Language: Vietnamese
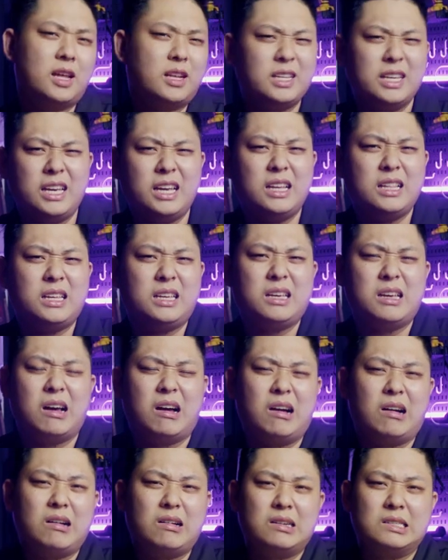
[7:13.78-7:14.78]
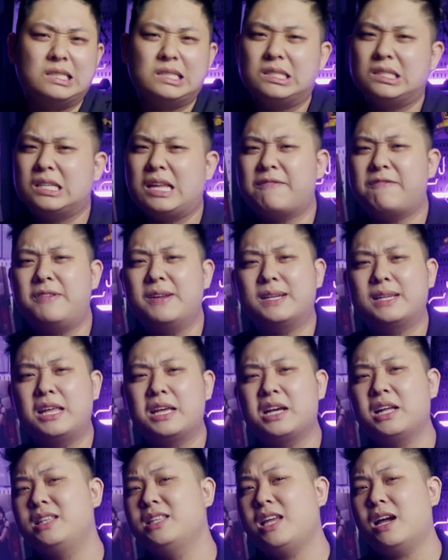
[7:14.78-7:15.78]
Thiết nghĩ thì uh, Netflix
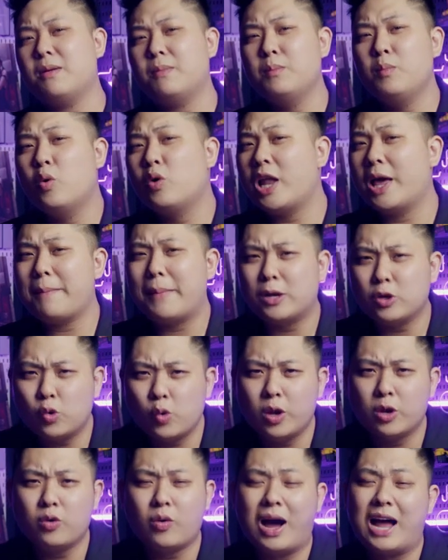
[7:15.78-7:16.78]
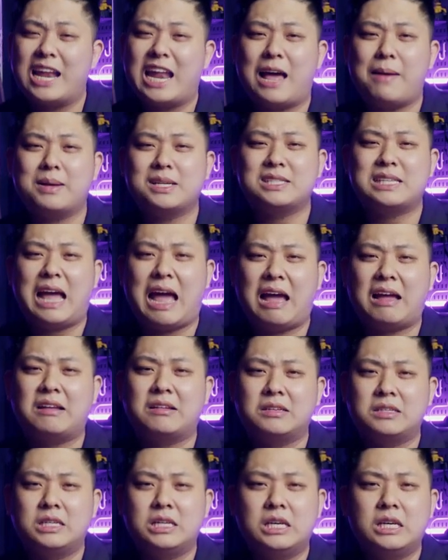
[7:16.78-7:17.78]
nên cân nhắc mua lại bản quyền của Anna Bắc Giang.
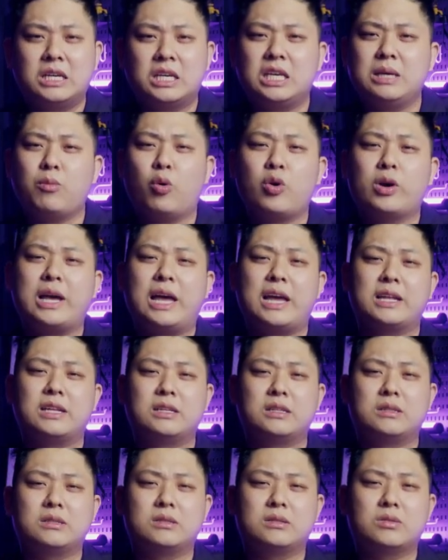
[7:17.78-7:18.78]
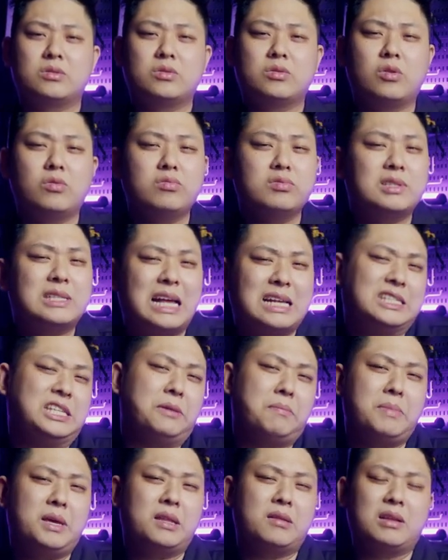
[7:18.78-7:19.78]
Khi bối cảnh cũng sang
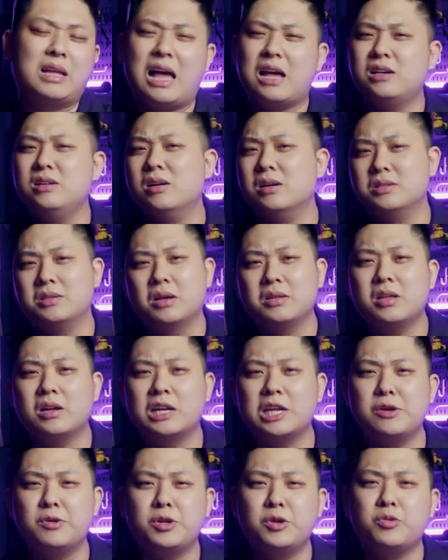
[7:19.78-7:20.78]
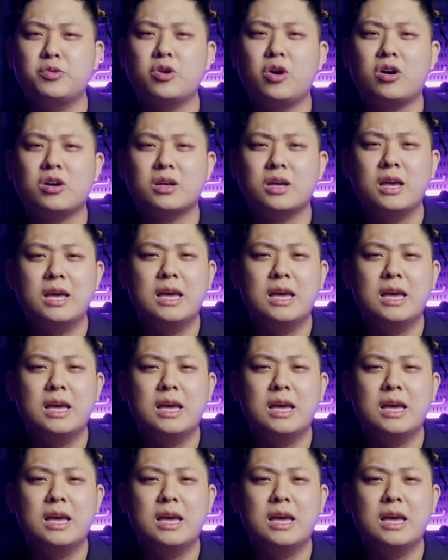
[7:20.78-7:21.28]
xịn mịn ngang ngửa giới thượng lưu New York